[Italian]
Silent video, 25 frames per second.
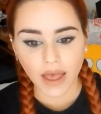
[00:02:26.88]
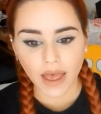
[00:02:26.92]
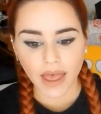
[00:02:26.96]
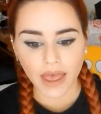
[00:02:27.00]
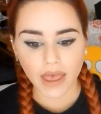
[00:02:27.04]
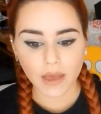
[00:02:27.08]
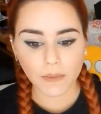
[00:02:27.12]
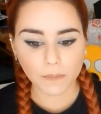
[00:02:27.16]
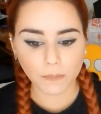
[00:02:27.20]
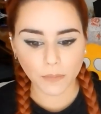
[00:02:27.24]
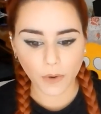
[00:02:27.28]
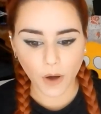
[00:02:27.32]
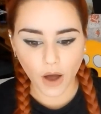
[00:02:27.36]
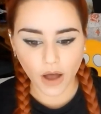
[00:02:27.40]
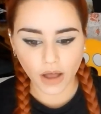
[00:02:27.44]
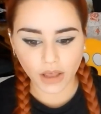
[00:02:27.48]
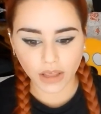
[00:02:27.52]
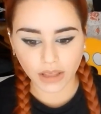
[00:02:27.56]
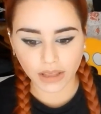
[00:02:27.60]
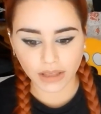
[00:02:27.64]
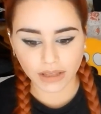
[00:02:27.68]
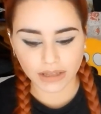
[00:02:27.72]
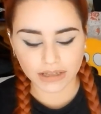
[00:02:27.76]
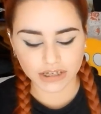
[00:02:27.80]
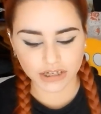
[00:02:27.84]
e
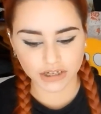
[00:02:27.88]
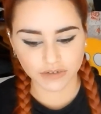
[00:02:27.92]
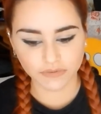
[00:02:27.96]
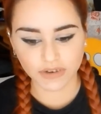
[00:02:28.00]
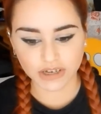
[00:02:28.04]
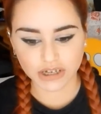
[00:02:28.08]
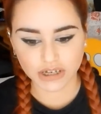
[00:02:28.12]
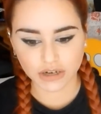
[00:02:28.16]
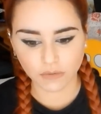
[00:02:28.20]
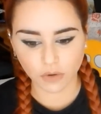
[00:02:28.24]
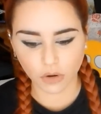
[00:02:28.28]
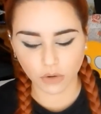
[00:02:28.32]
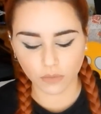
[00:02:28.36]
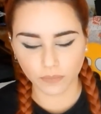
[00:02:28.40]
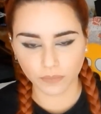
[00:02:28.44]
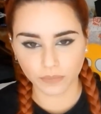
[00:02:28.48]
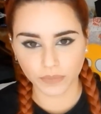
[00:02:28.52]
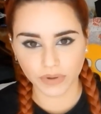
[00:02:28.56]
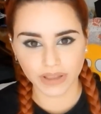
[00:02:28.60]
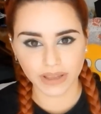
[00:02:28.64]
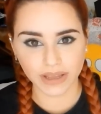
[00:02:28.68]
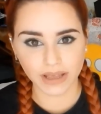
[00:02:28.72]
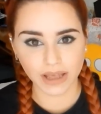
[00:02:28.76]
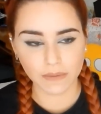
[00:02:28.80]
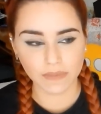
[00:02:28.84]
poi ci facevo,
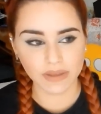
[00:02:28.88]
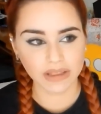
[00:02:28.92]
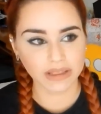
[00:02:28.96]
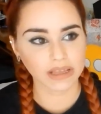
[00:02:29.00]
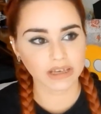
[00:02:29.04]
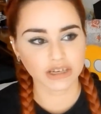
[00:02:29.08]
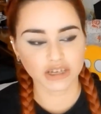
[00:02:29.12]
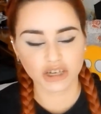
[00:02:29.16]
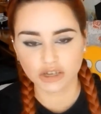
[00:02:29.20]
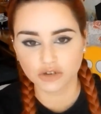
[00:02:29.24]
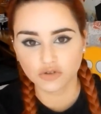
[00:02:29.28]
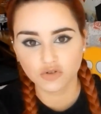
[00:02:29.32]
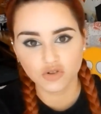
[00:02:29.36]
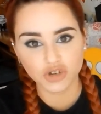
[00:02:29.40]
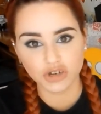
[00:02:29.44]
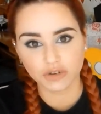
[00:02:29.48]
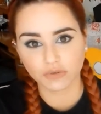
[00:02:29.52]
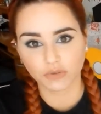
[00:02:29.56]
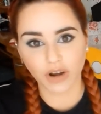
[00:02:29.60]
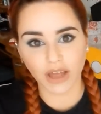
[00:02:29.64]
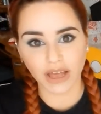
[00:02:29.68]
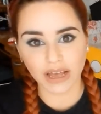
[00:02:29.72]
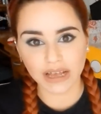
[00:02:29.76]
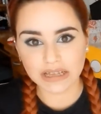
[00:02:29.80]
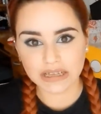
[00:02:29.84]
praticamente ci
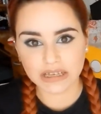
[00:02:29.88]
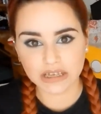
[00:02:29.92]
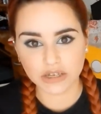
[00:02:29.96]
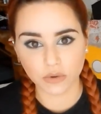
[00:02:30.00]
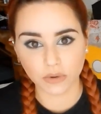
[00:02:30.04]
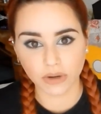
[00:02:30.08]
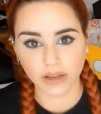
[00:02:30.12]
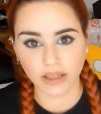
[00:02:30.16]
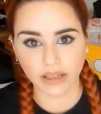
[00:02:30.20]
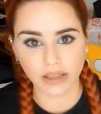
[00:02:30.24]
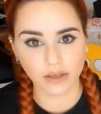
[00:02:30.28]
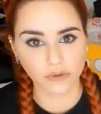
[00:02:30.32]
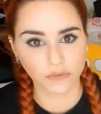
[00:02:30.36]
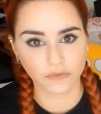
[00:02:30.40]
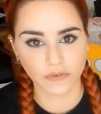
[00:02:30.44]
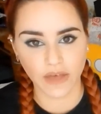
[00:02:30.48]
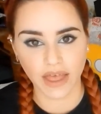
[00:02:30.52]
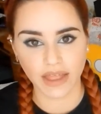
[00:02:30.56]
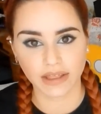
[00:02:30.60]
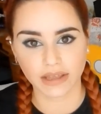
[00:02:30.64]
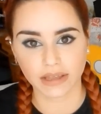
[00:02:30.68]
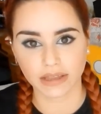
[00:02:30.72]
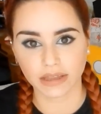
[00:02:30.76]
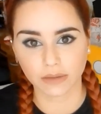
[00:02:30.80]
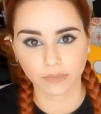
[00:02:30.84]
aggiungevo la canzone e gli
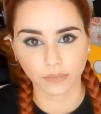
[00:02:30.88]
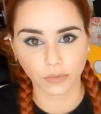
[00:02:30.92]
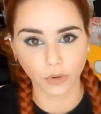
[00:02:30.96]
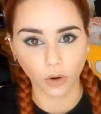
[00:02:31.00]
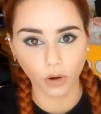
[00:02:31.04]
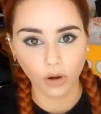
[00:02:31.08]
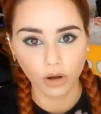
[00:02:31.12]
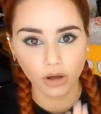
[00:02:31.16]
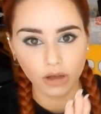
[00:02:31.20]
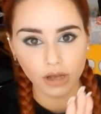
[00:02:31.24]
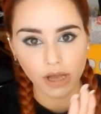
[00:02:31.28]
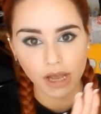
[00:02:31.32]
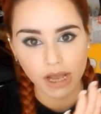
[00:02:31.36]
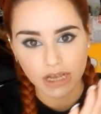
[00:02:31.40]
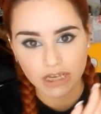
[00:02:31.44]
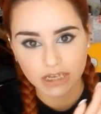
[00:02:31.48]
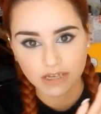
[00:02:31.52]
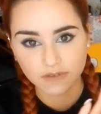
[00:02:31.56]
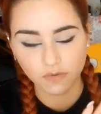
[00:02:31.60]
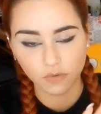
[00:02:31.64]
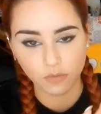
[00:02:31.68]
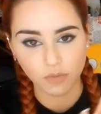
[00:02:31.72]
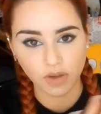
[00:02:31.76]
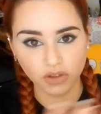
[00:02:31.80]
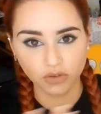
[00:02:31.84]
effetti tipo
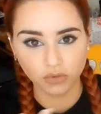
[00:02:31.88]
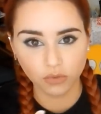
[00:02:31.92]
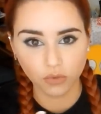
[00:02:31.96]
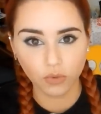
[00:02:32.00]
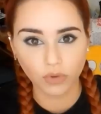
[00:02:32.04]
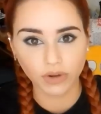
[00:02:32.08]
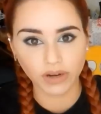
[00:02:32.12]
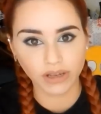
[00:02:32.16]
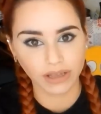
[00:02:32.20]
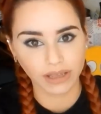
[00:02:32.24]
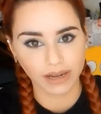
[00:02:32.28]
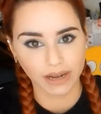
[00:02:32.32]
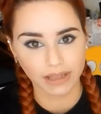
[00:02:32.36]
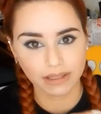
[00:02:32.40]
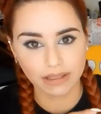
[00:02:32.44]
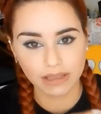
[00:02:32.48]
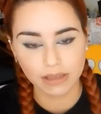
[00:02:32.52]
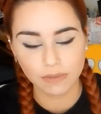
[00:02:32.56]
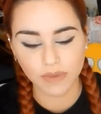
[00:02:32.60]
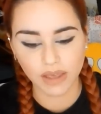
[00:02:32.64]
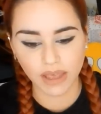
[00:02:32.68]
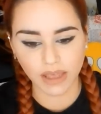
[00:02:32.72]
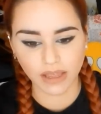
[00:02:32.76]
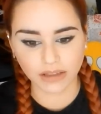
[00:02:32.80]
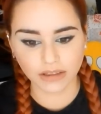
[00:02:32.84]
sfumature,
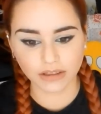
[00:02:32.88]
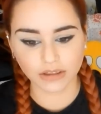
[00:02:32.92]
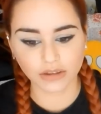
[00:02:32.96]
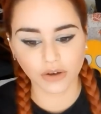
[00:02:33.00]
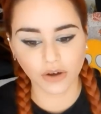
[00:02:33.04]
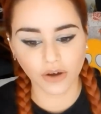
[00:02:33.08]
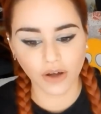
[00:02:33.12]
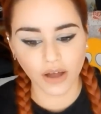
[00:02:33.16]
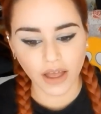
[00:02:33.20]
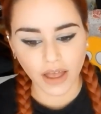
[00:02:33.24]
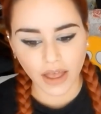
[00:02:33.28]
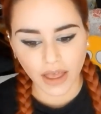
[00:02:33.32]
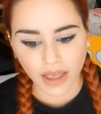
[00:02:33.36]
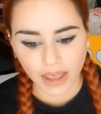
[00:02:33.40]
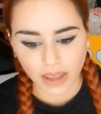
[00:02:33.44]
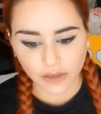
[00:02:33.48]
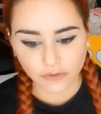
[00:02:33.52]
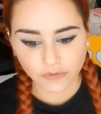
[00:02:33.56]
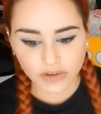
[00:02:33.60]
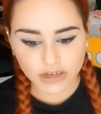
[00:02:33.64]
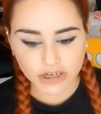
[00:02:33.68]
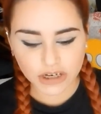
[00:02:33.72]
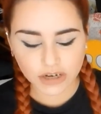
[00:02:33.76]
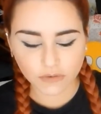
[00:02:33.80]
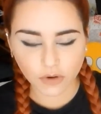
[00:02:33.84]
ingrandimento e
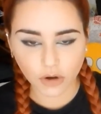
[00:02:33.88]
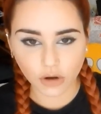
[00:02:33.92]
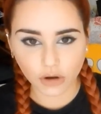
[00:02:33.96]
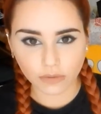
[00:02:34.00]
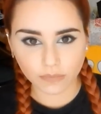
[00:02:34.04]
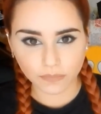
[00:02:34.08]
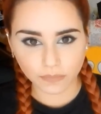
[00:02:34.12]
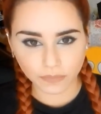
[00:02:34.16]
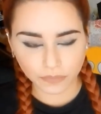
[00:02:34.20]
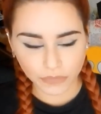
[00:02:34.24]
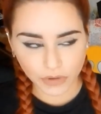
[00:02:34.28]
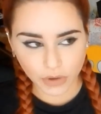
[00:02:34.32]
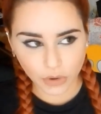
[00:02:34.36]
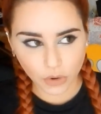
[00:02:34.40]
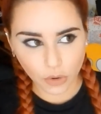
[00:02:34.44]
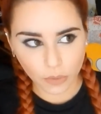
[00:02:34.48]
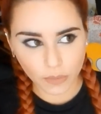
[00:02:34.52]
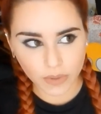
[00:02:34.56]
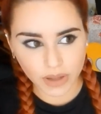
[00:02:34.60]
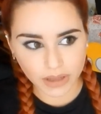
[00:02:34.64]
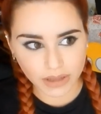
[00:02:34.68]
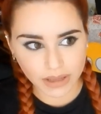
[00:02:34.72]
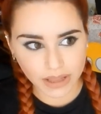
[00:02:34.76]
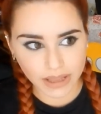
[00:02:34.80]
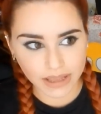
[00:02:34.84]
facevo
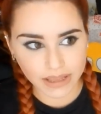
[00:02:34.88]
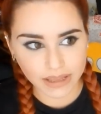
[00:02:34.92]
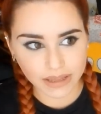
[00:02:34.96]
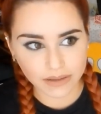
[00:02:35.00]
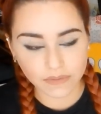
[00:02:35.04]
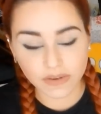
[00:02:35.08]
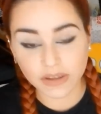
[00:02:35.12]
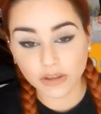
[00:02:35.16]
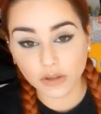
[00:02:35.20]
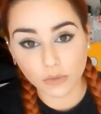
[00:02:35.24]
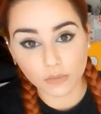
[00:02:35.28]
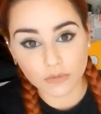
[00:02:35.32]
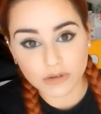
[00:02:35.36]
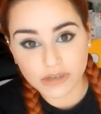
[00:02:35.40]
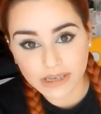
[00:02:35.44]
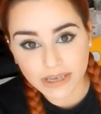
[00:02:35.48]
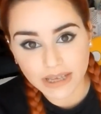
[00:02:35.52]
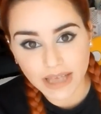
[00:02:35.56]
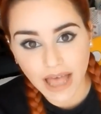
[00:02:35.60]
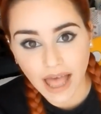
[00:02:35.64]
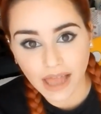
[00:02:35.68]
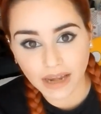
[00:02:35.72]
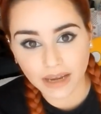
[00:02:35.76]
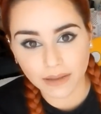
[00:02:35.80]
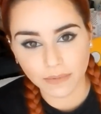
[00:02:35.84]
come dei video
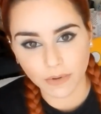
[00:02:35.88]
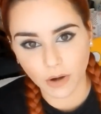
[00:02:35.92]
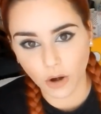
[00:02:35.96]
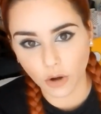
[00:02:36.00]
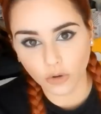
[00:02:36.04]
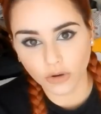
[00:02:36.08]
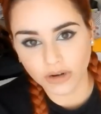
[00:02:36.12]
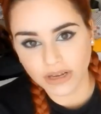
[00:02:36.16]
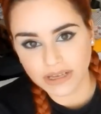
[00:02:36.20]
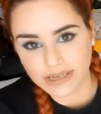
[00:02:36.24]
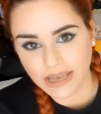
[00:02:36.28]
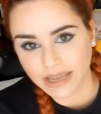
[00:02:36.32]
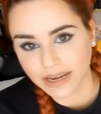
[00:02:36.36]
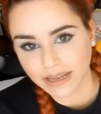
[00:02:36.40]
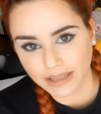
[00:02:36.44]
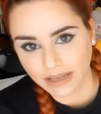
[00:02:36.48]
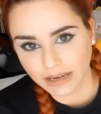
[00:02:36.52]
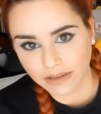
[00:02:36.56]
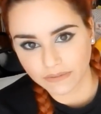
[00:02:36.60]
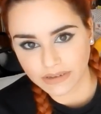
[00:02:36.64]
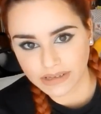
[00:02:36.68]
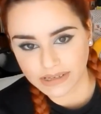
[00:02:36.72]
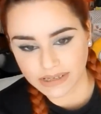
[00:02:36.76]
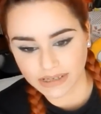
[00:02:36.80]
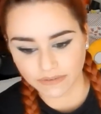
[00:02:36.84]
musicali però con le serie
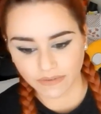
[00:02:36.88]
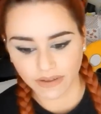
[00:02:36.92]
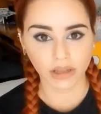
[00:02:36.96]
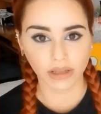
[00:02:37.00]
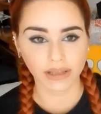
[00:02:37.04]
televisive.